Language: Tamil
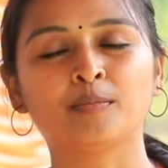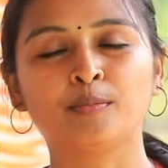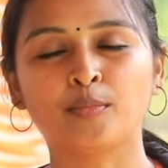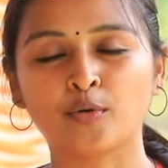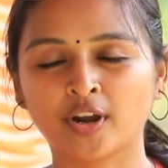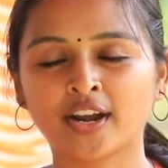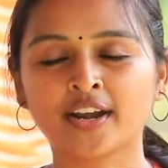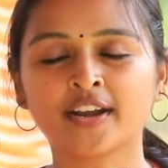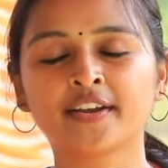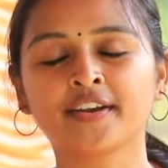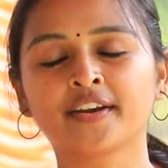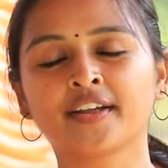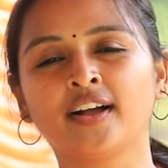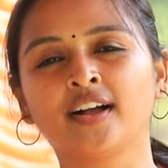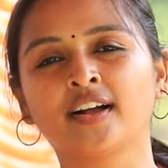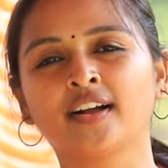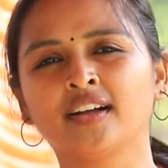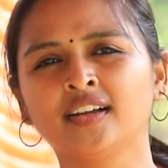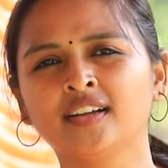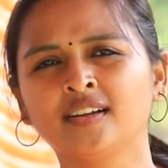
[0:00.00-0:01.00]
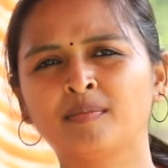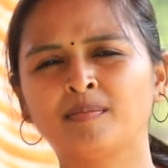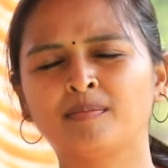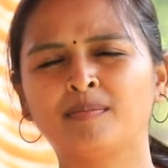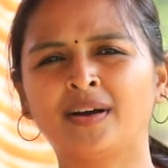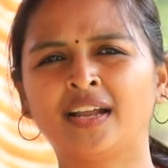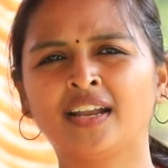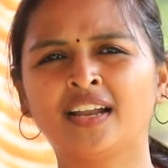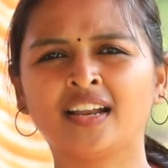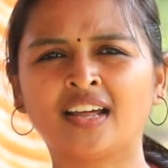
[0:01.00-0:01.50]
போராடிட்டு இருக்காங்க
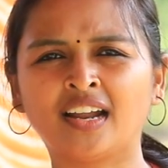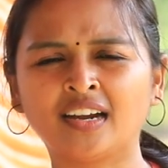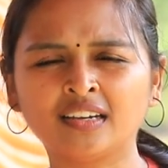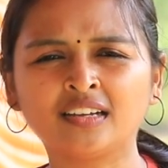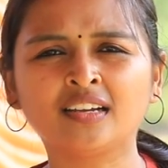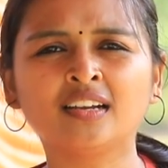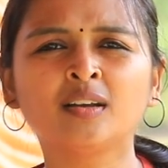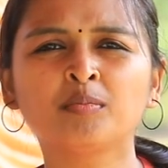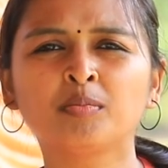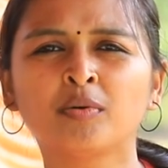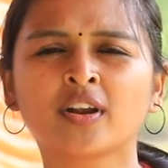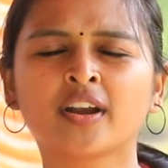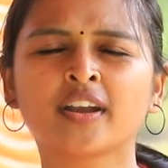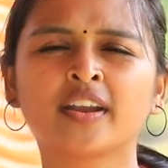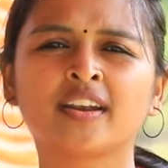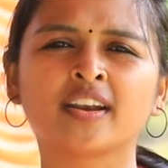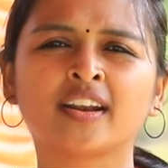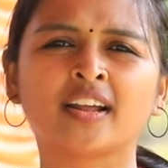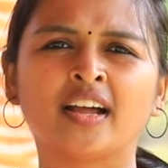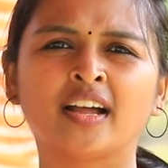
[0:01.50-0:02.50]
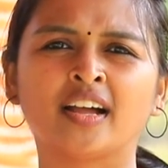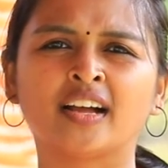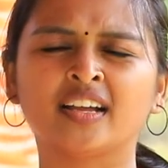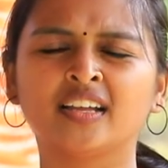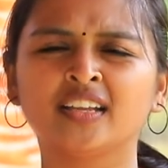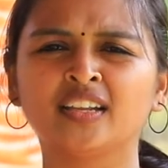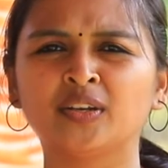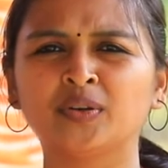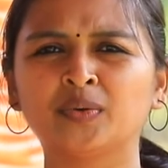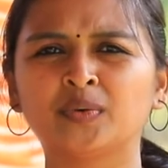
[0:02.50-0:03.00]
பல நாட்கள் போராடிட்டு இருக்காங்க
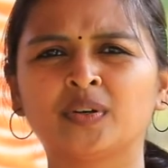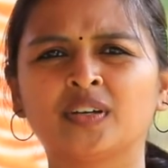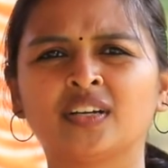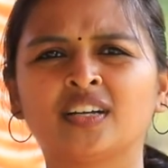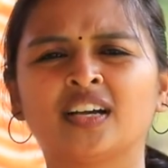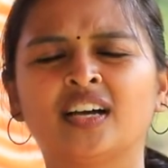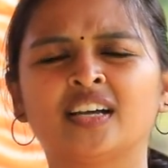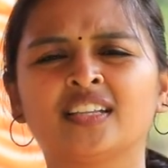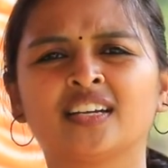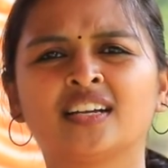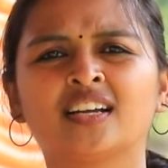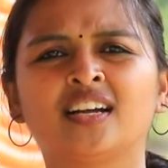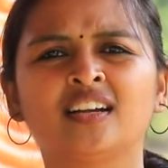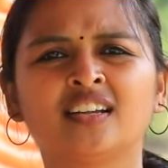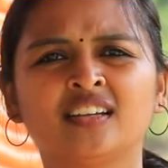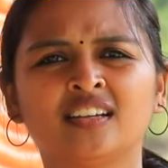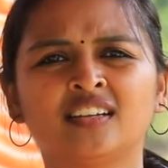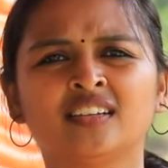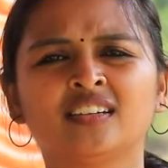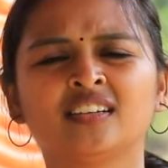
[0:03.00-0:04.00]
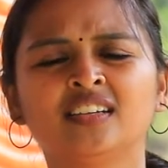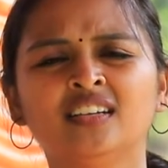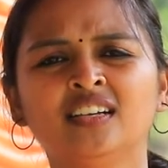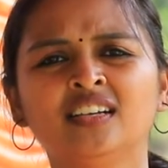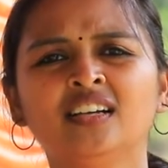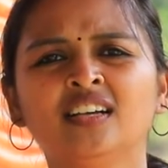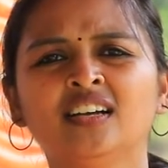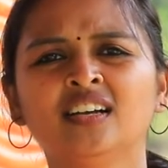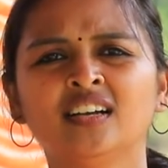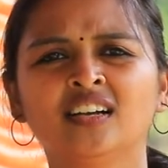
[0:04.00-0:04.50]
இன்னும் அதற்கான
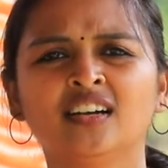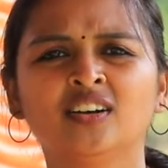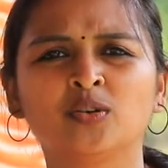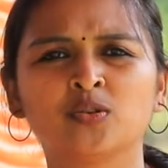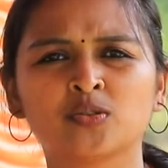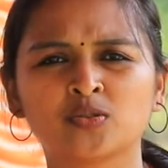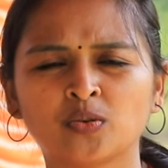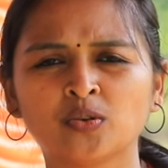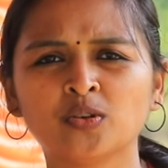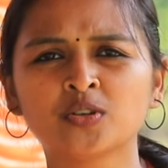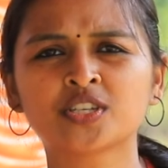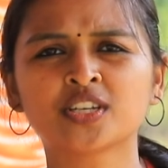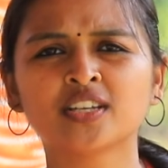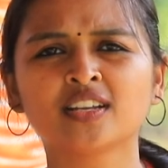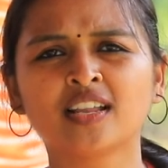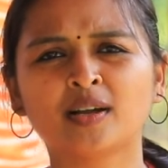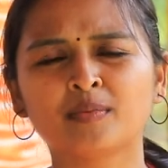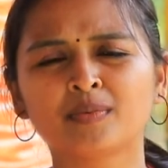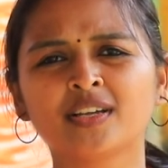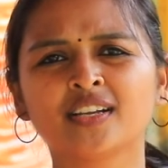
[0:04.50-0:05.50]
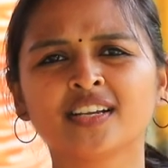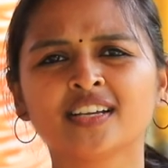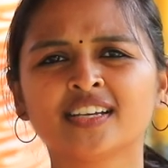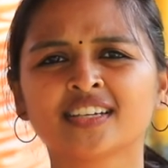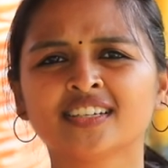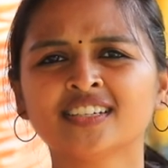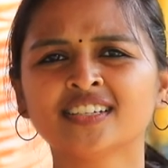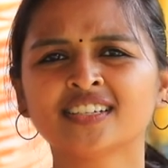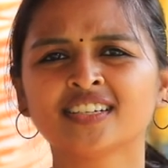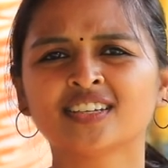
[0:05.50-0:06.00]
ஒரு சொல்யூஷன் இல்லாமல்
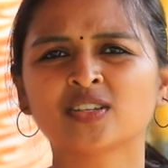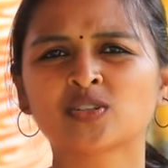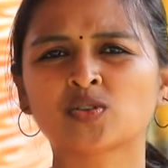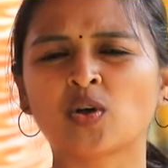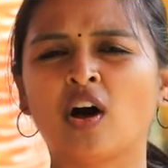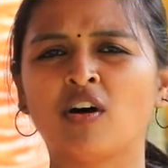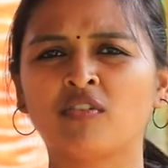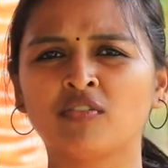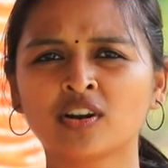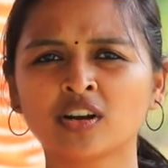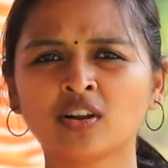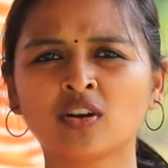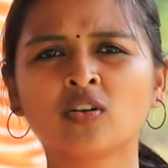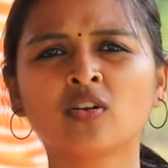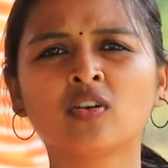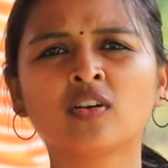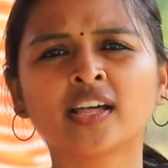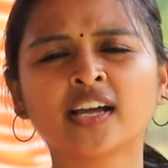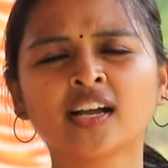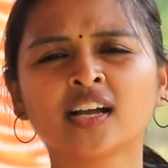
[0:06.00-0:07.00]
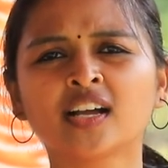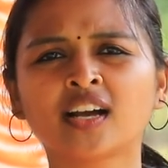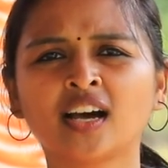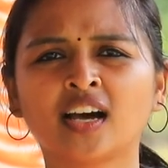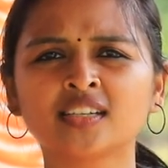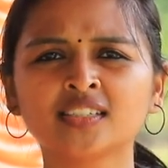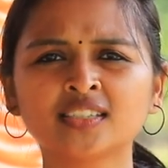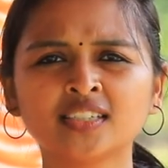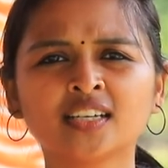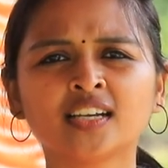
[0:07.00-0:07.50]
இருக்குது ஸோ அவர்களோட
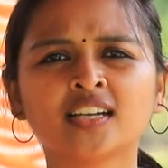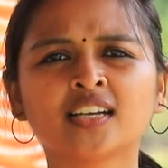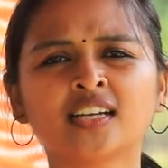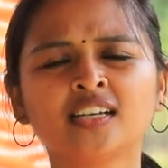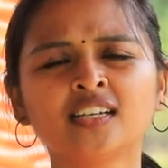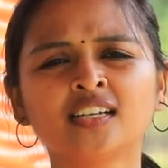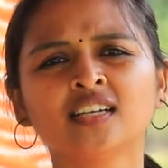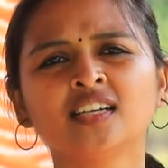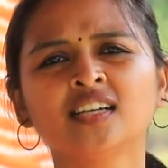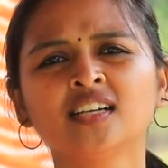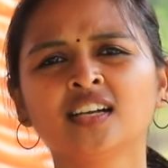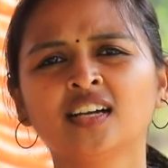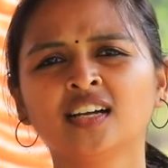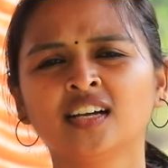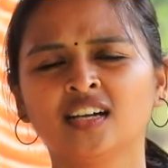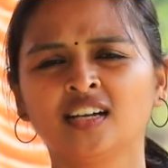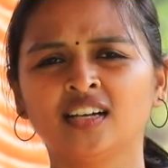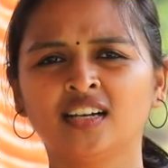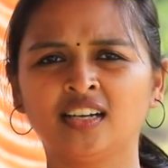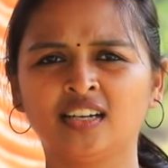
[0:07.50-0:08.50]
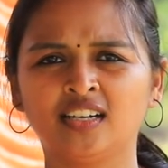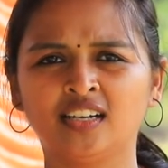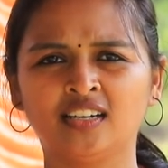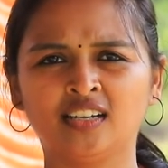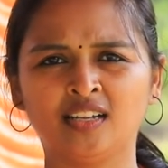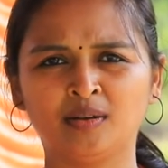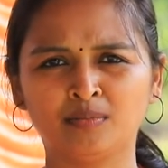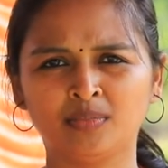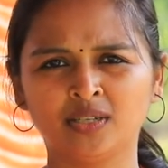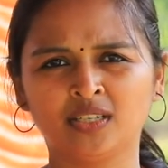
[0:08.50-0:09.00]
கருத்துக்களை
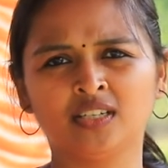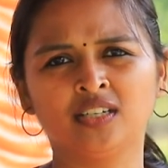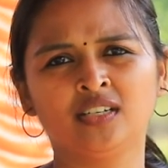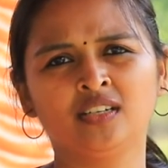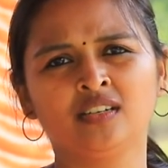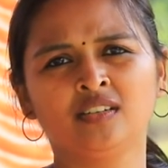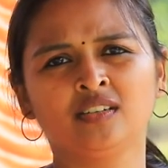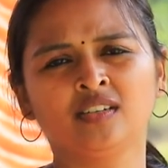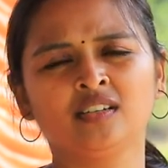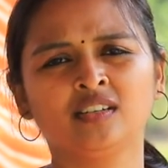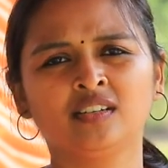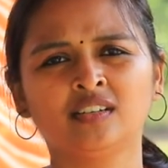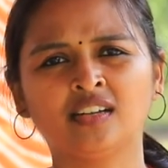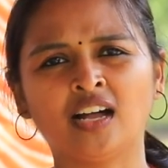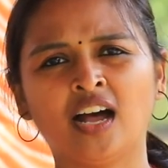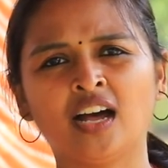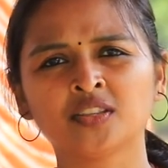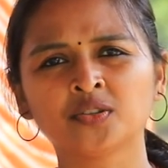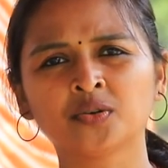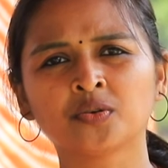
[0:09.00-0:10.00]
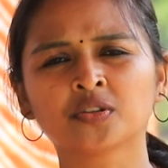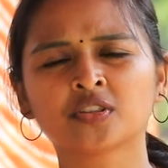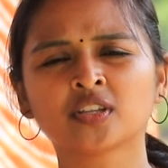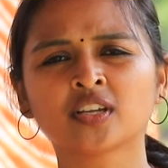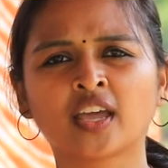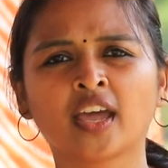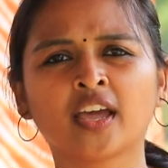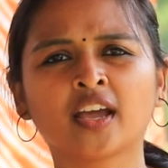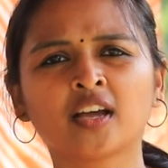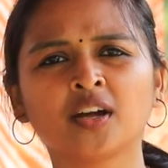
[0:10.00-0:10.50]
நம்ம காது கொடுத்து
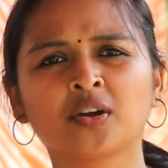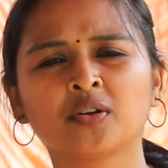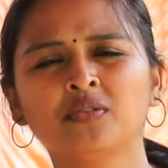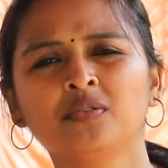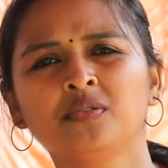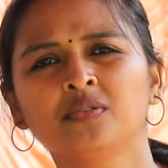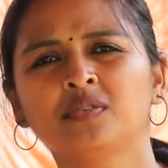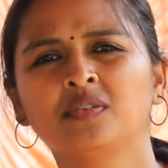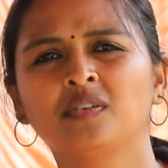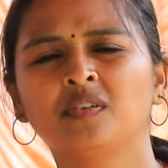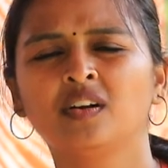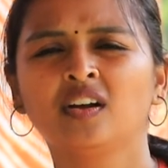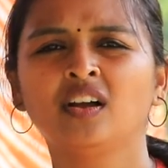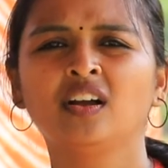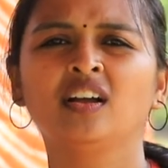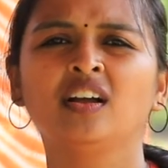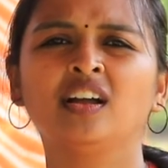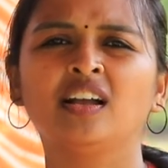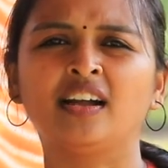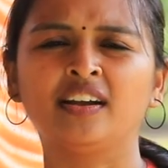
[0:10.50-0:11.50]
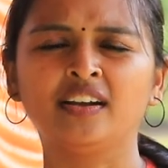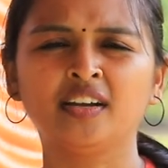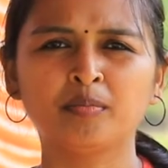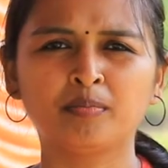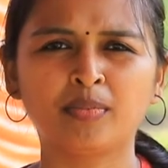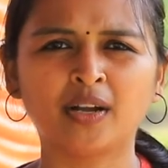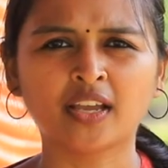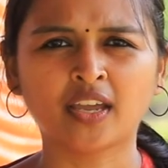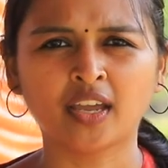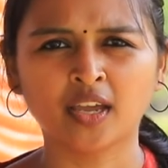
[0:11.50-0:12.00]
கேட்கணும்
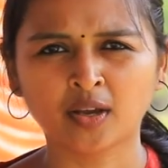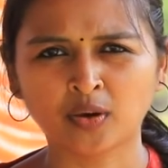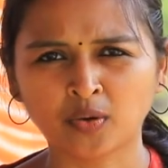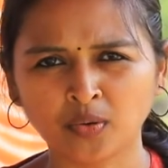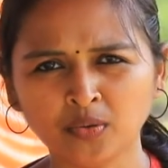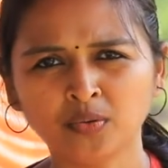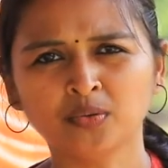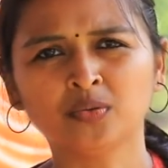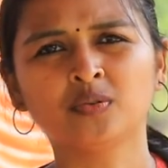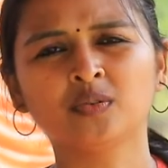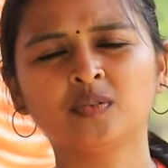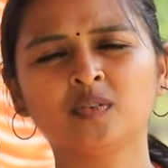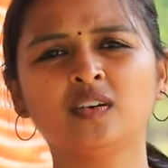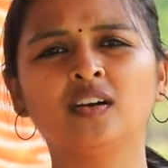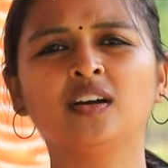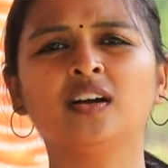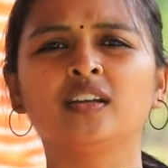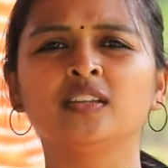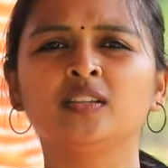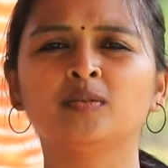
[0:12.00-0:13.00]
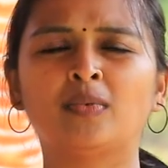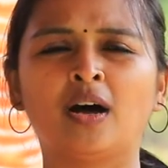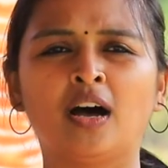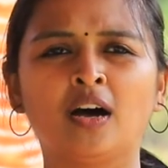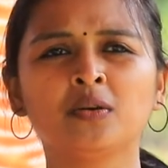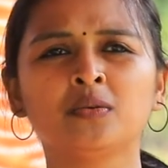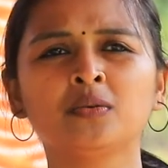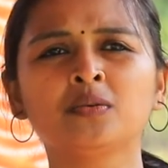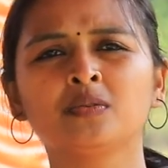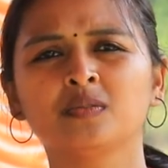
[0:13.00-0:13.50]
கண்டிப்பாக கேட்கும் இது
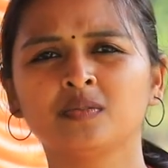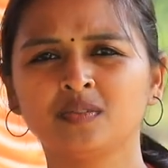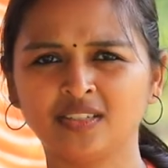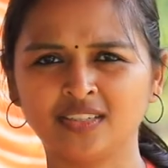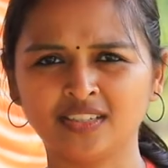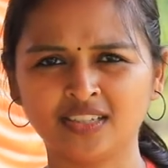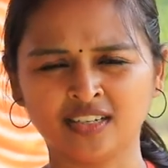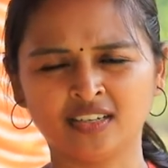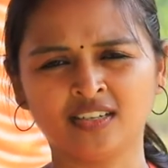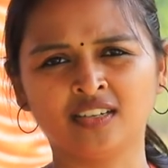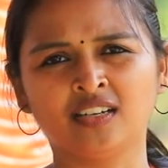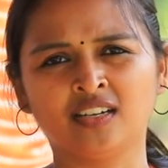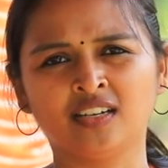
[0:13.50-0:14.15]
மாறும் இந்த